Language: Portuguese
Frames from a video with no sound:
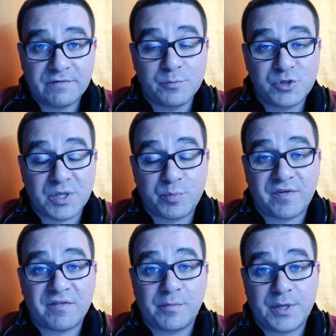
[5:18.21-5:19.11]
Vamos ter
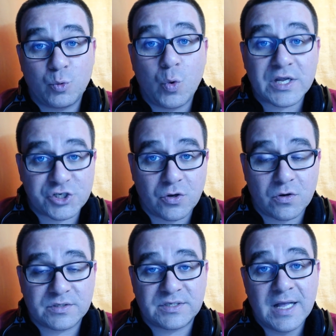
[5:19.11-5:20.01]
provavelmente Watch
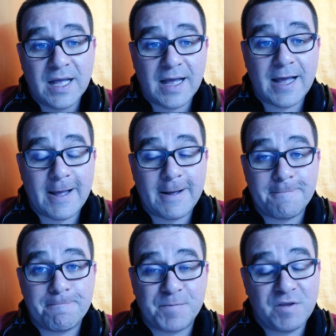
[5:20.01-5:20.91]
Dogs
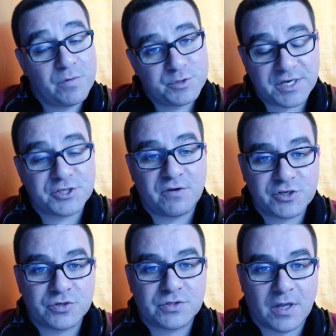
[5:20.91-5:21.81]
um, e vamos ter as
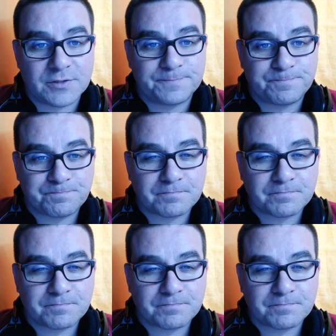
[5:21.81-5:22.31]
novas consolas.